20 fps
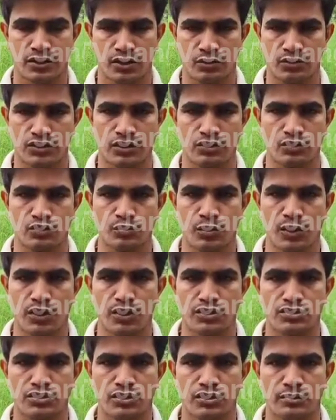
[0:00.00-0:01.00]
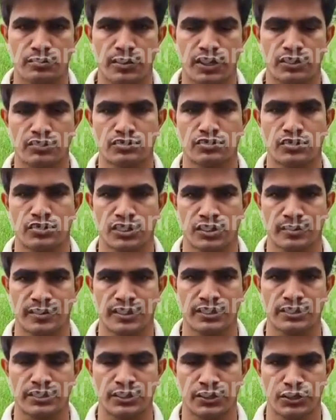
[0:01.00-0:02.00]
নমস্কার উৎপল নস্কর ভারতীয় জনতা
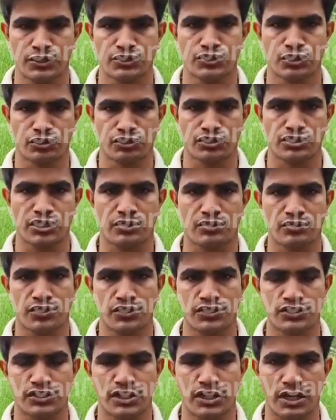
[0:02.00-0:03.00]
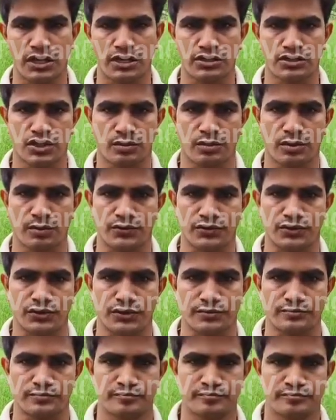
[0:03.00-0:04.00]
পার্টি জেনেভা সাংগঠনিক জেলার সভাপতি